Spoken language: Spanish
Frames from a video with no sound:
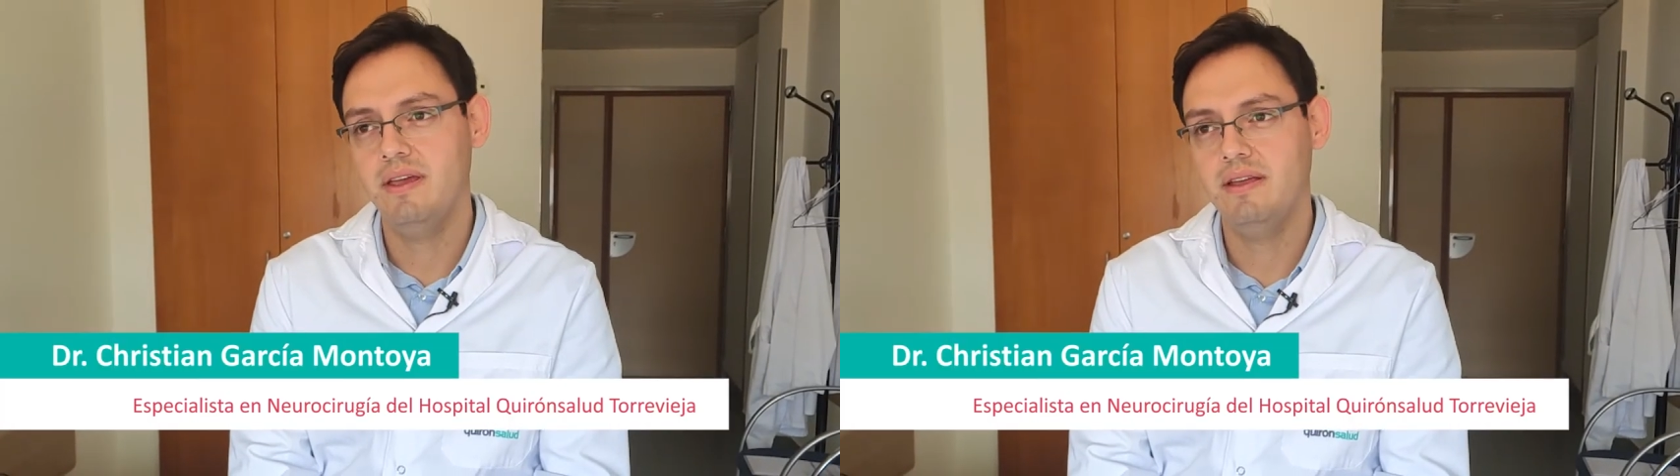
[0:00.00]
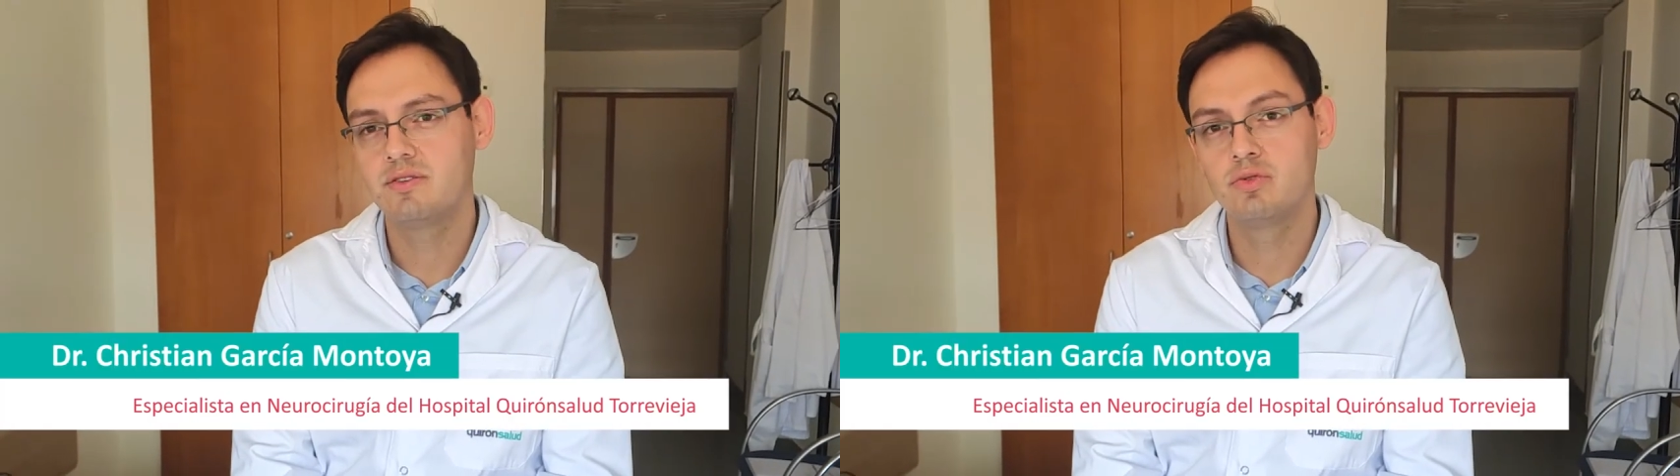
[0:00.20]

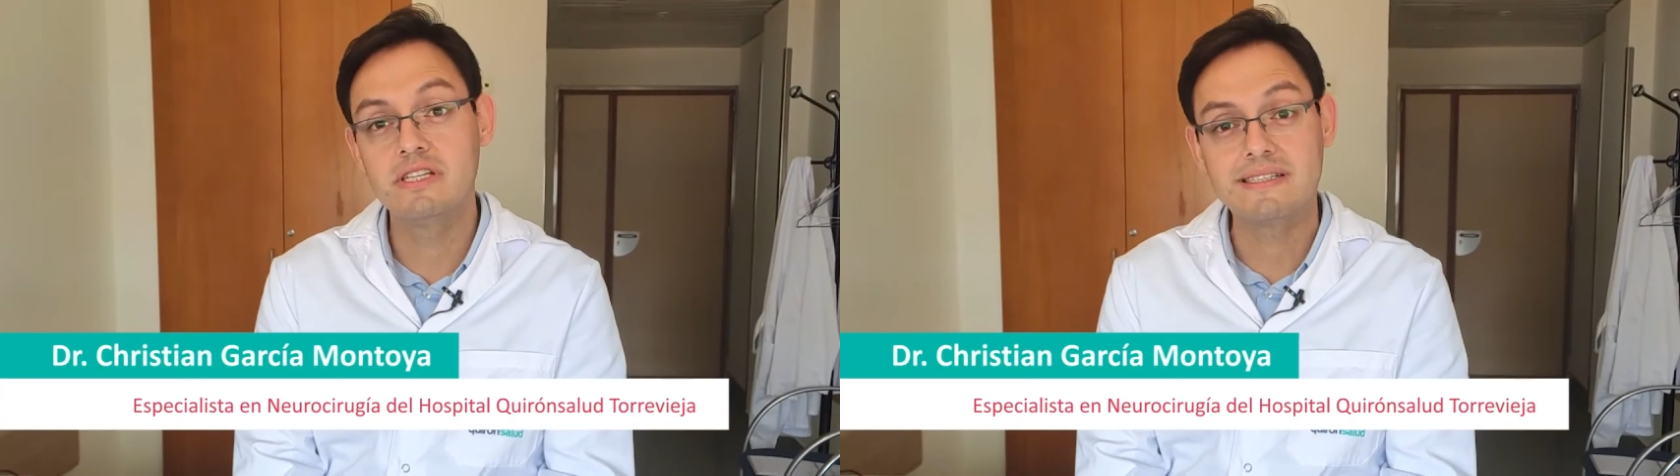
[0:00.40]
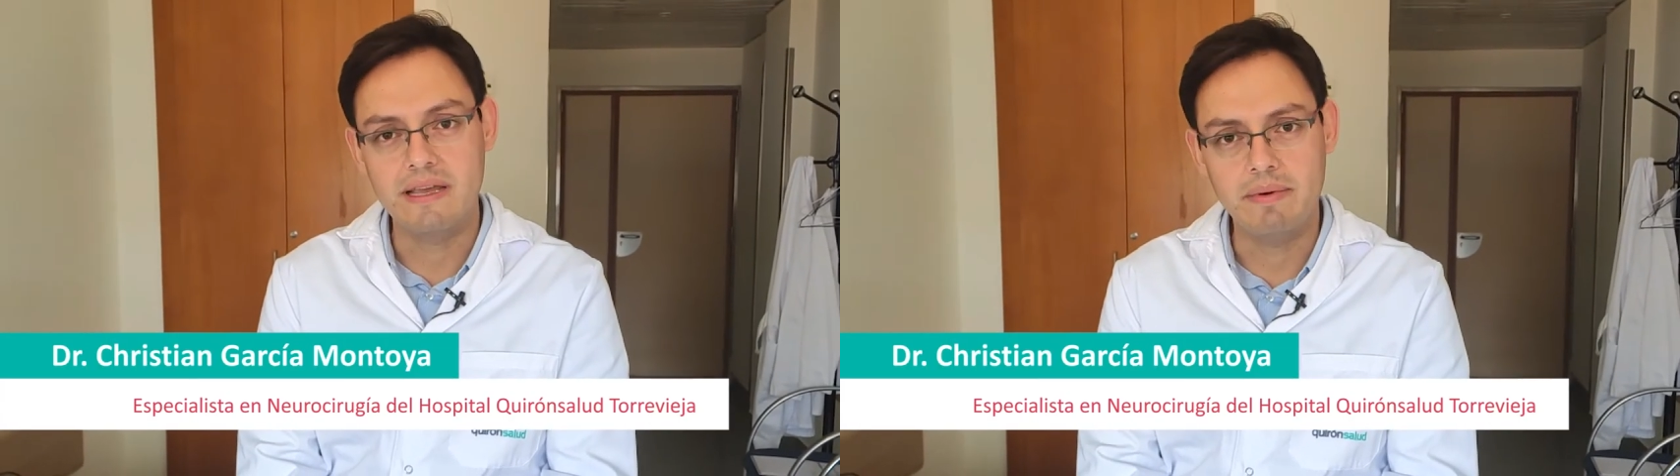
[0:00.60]
eh, es
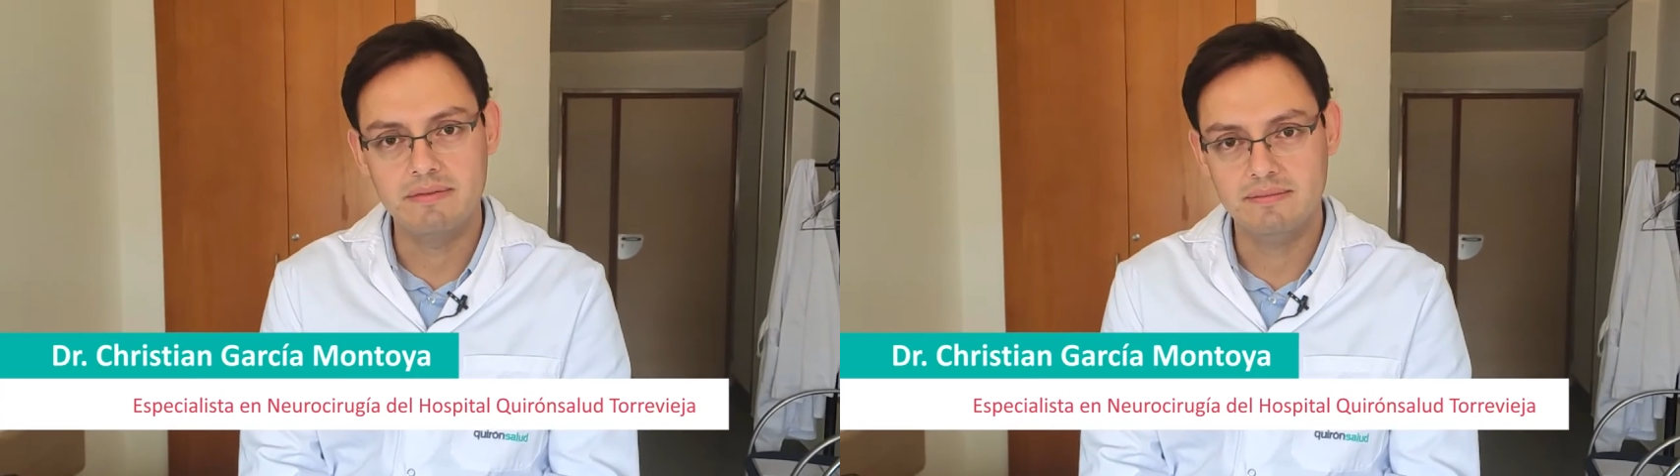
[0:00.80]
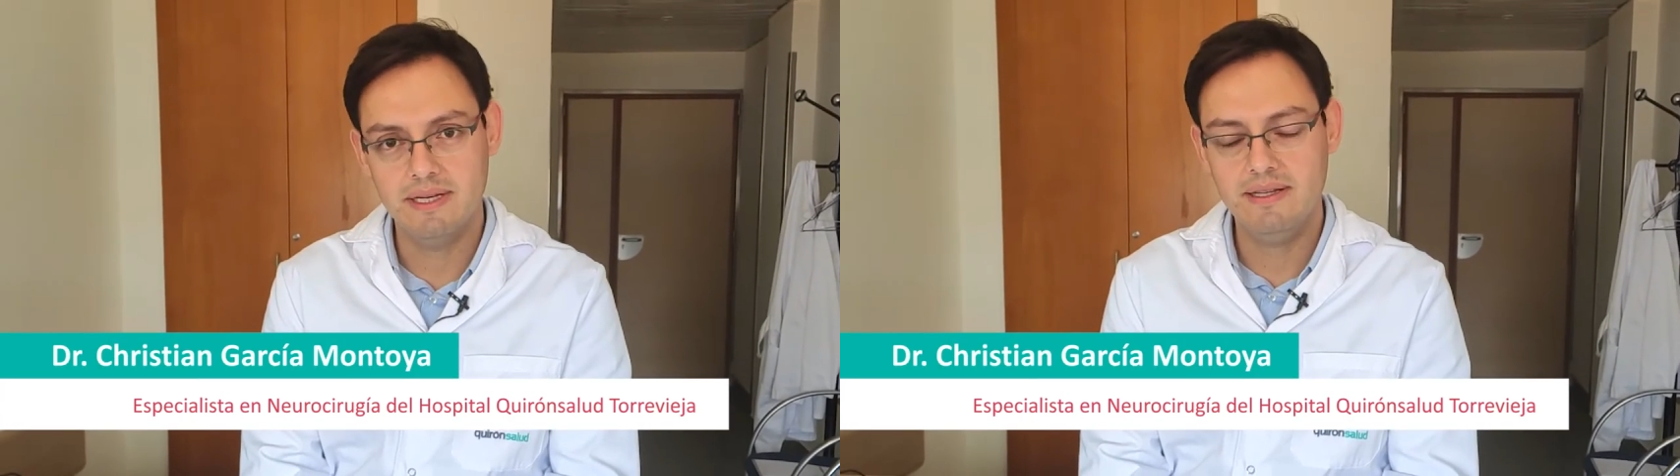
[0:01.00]
un sistema,